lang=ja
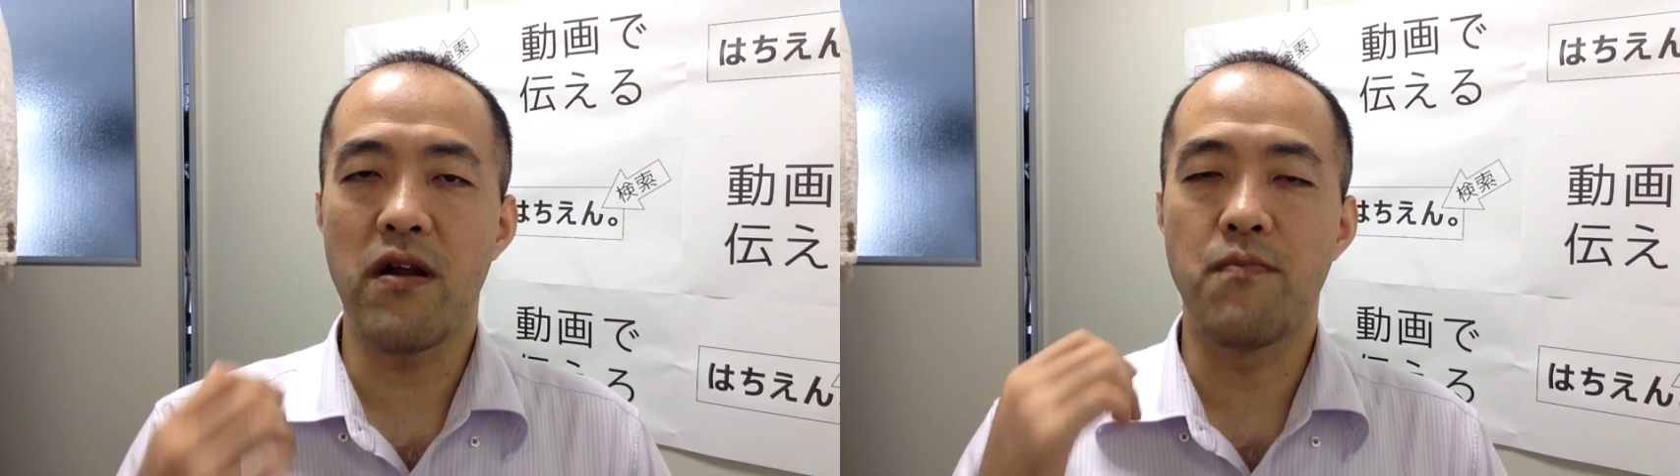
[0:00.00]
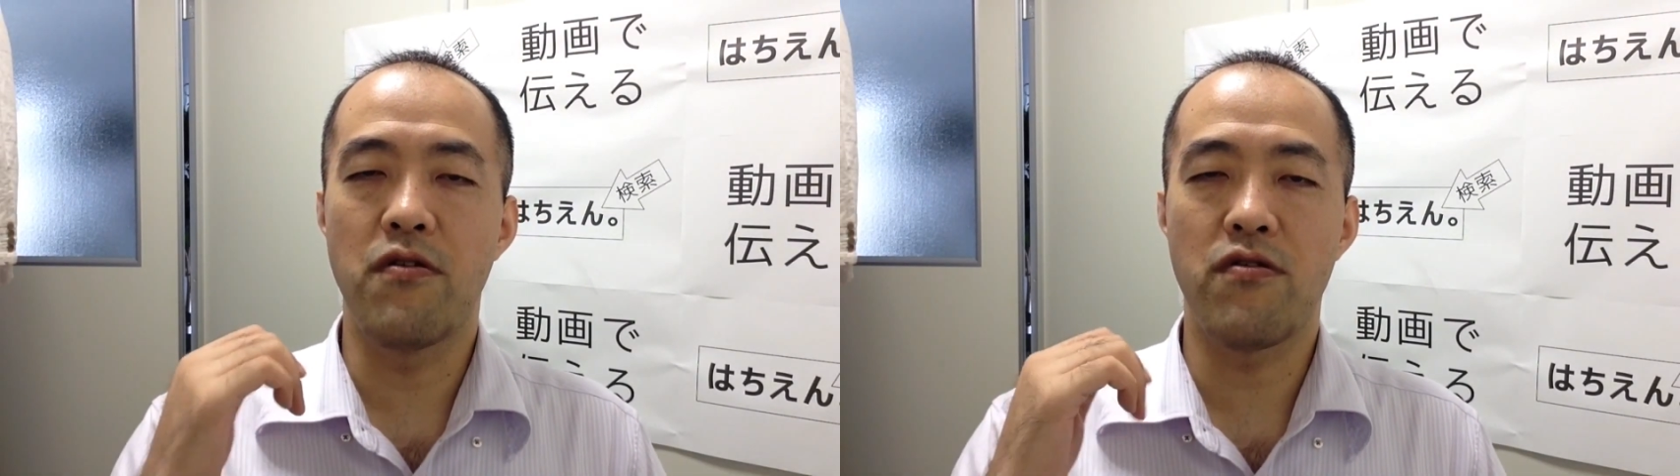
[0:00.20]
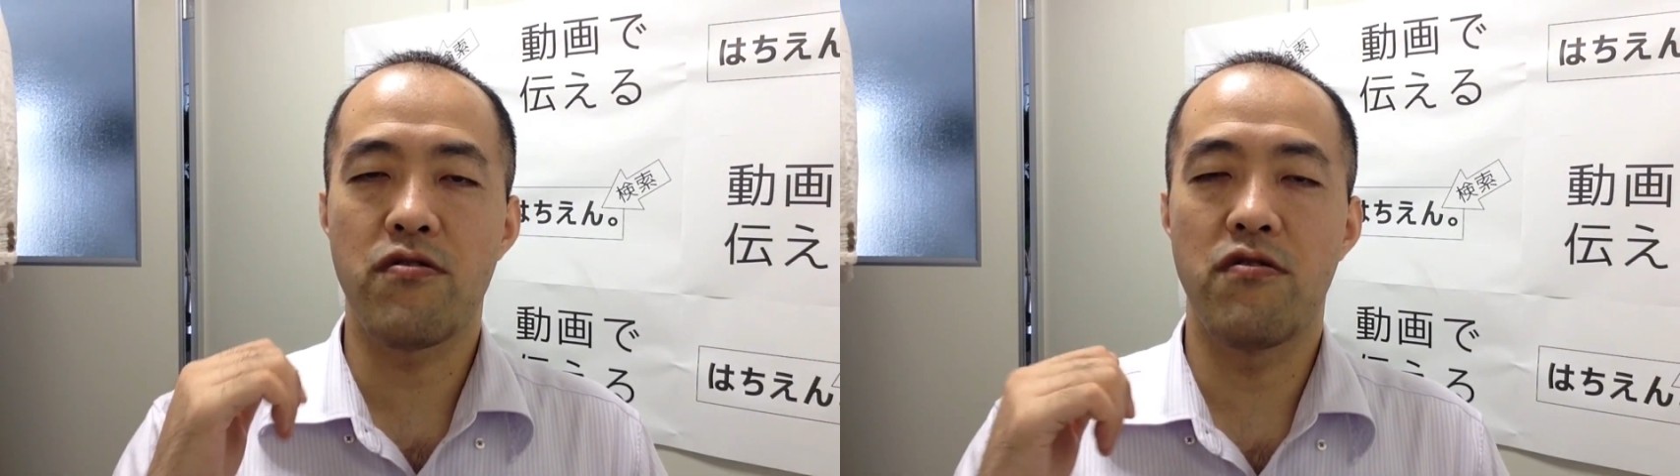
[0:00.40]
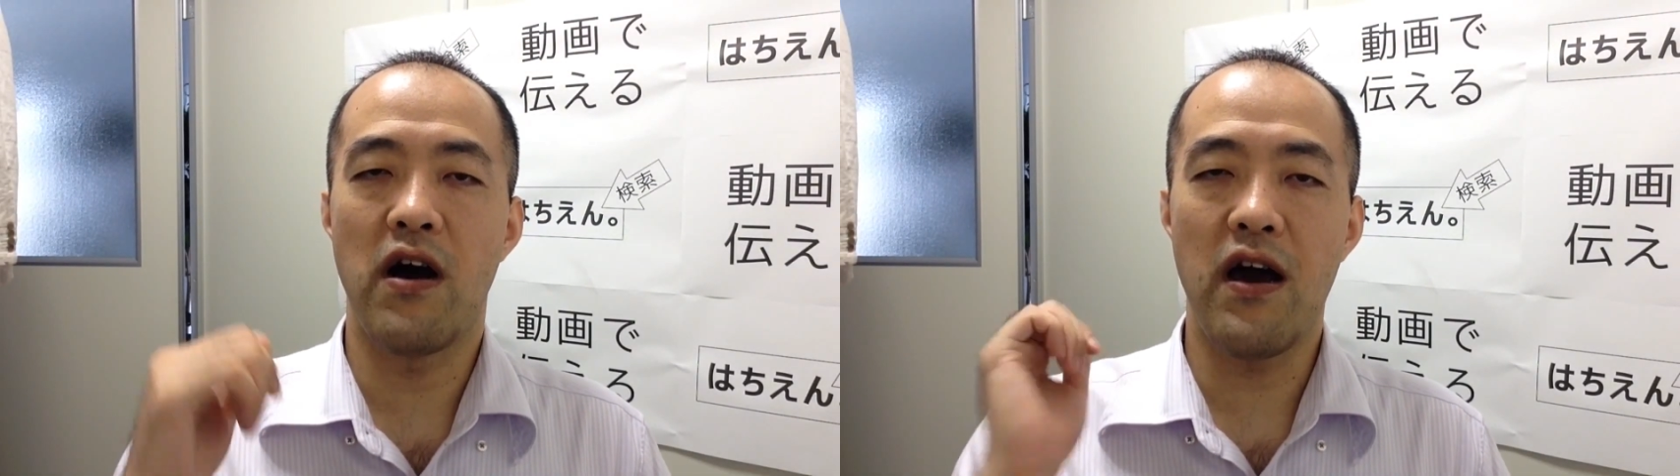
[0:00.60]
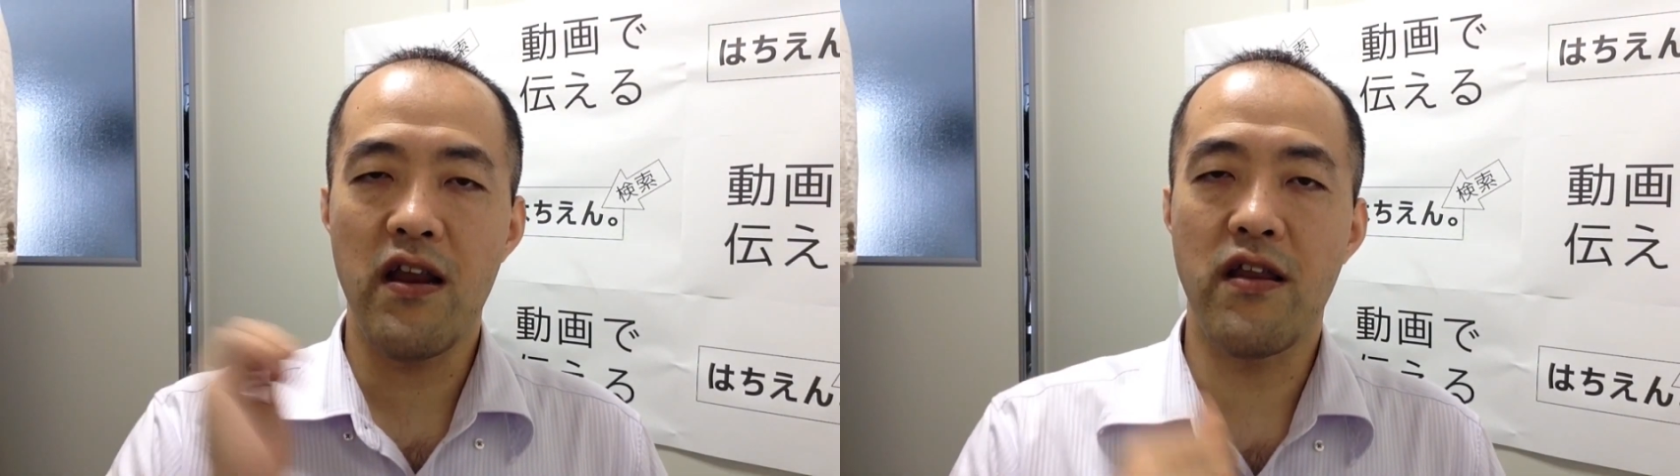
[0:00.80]
今の冒頭
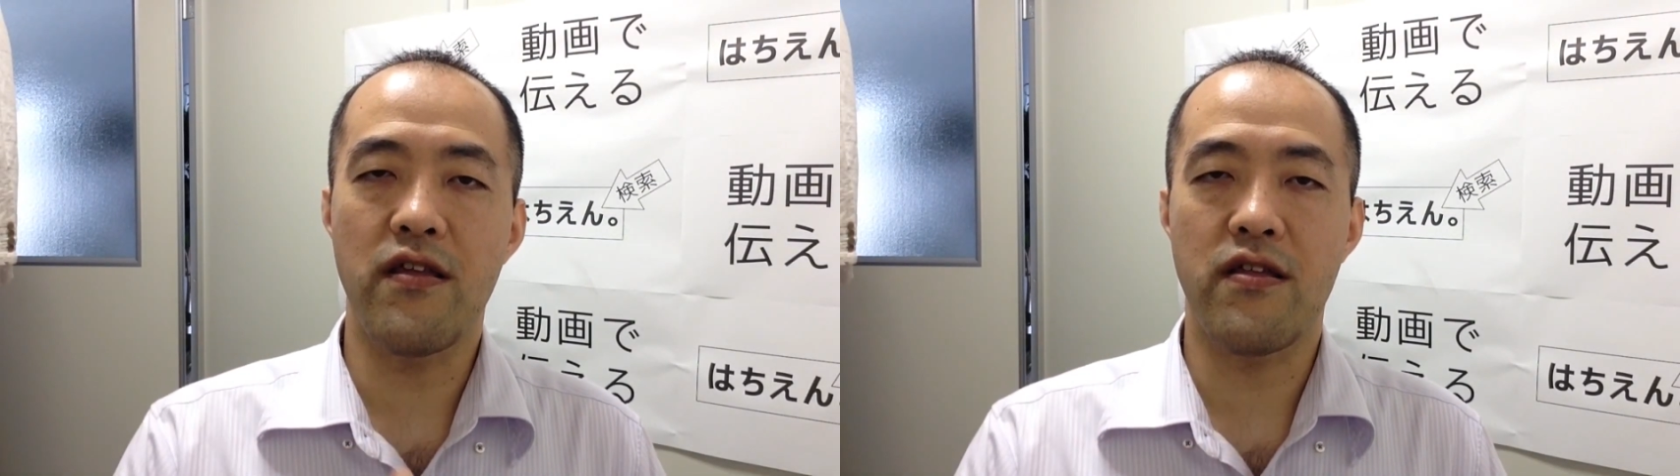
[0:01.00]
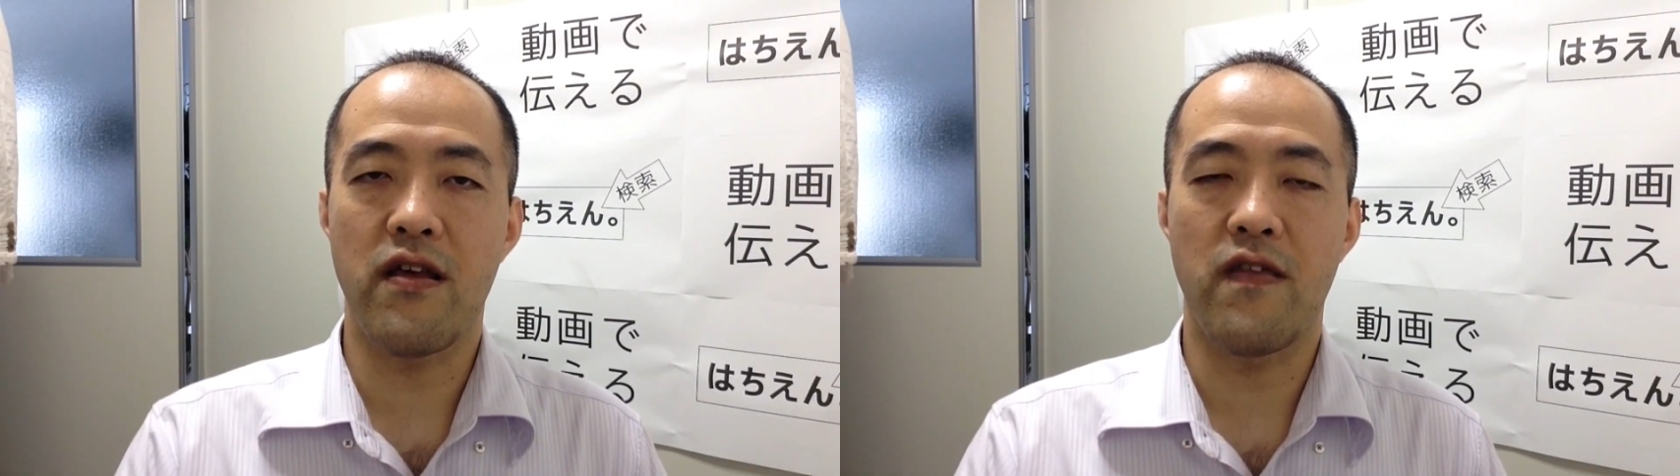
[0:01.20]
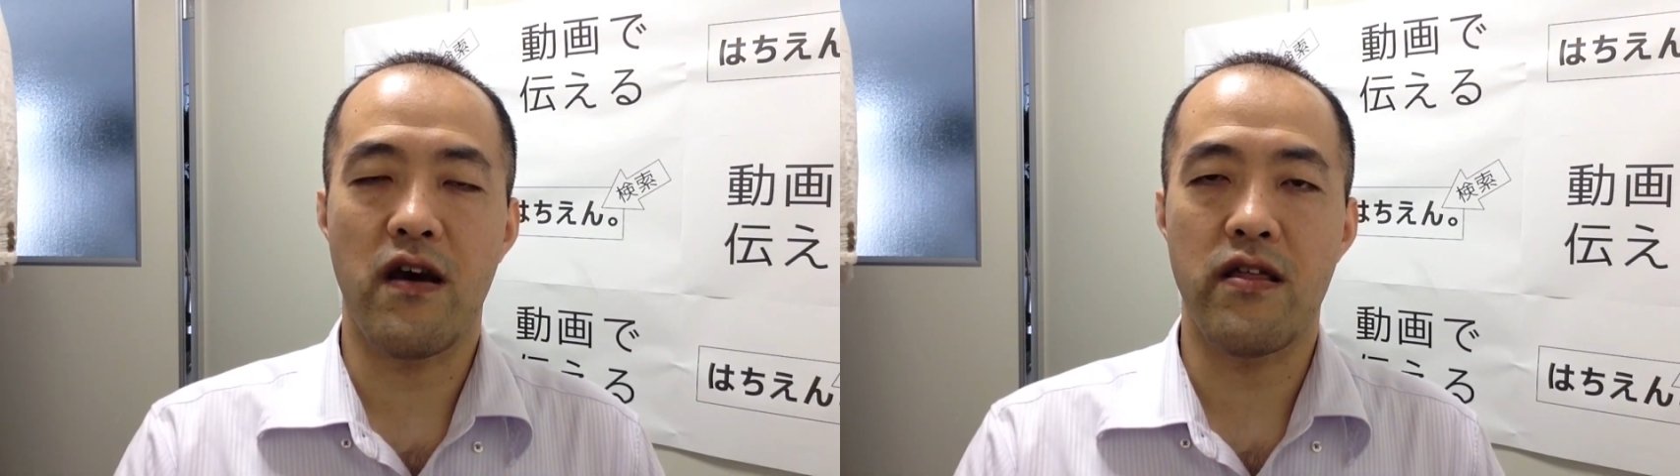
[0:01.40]
ありにして流